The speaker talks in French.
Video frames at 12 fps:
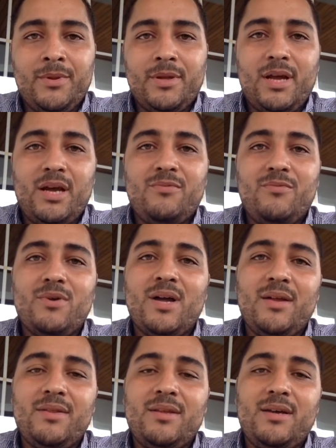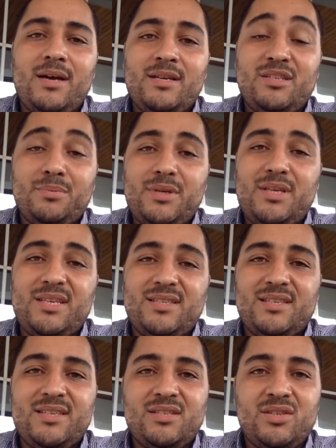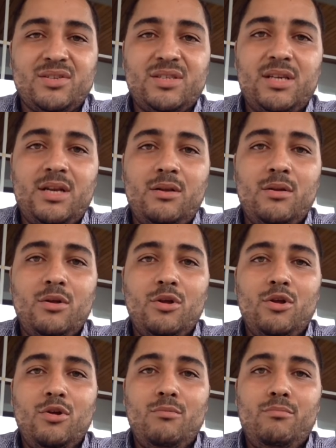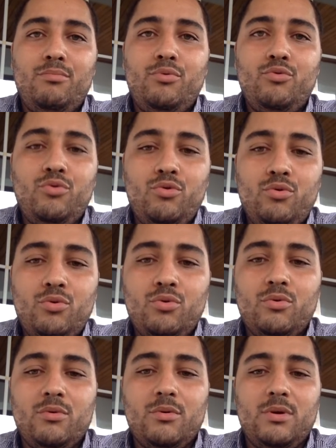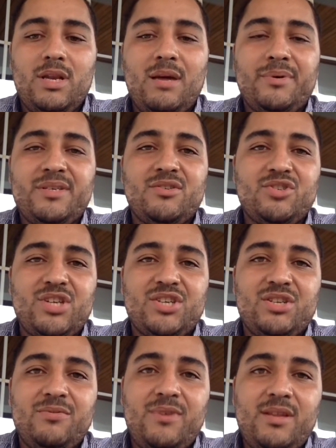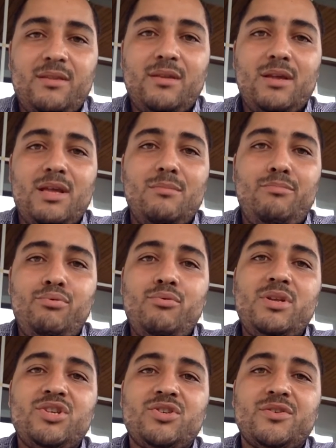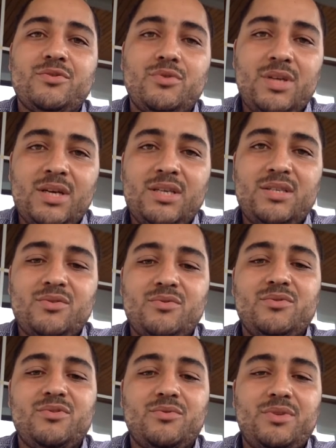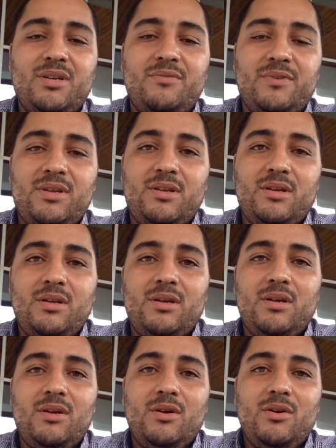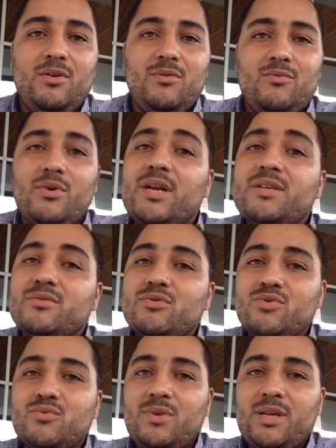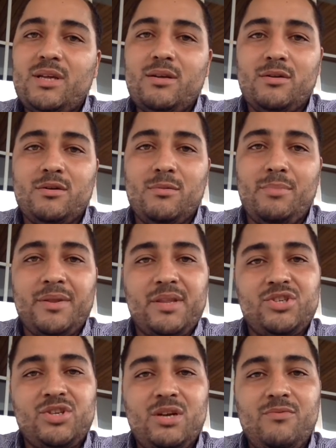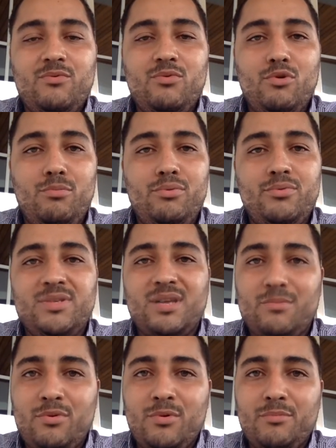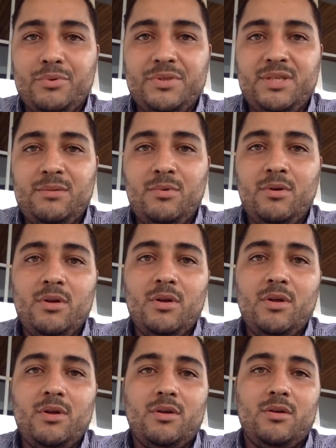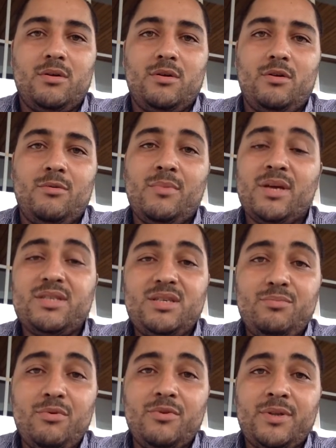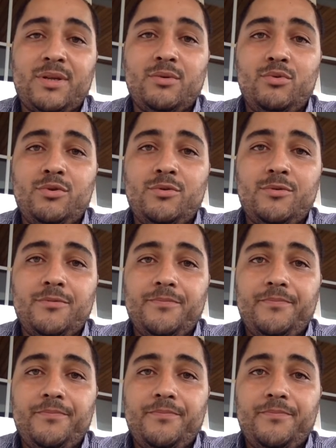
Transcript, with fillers: Car il faut garder à l'esprit, et c'est essentiel, plus tôt la prise en charge est faite et plus les chances de guérison sont élevées. Voilà ce que je voulais euh, partager avec vous le plus simplement possible. Euh, merci pour votre écoute.